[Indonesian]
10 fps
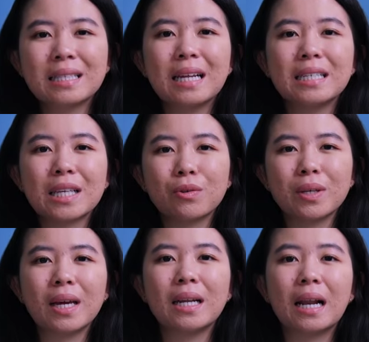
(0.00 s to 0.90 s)
Salah
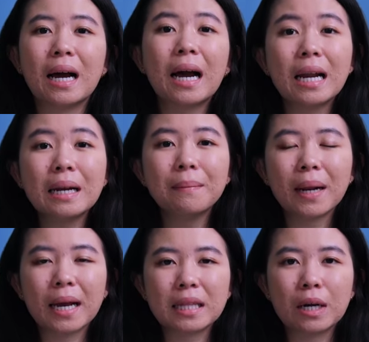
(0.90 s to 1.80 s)
satunya adalah karena
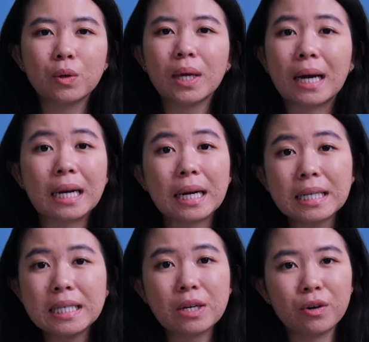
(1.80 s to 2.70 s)
mereka takut akan
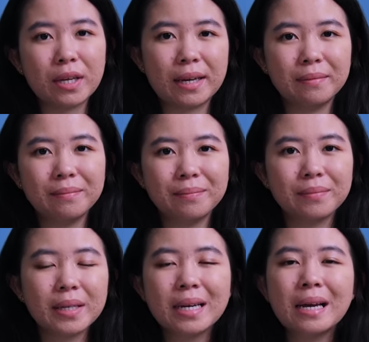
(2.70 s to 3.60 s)
resikonya.
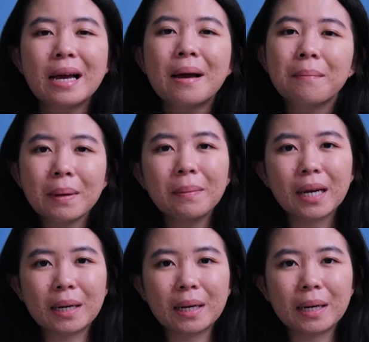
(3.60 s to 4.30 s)
Memang